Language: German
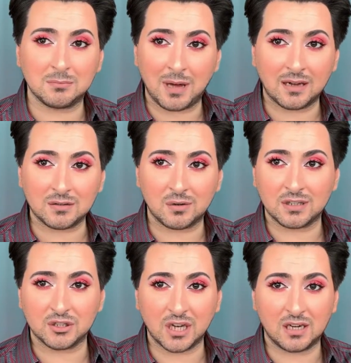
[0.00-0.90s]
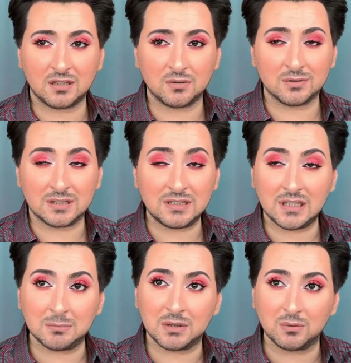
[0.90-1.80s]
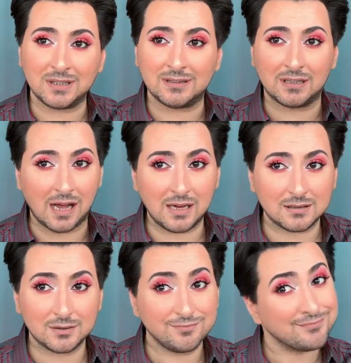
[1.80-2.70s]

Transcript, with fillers: machen oder gestalten und nicht immer nur in der Nacht.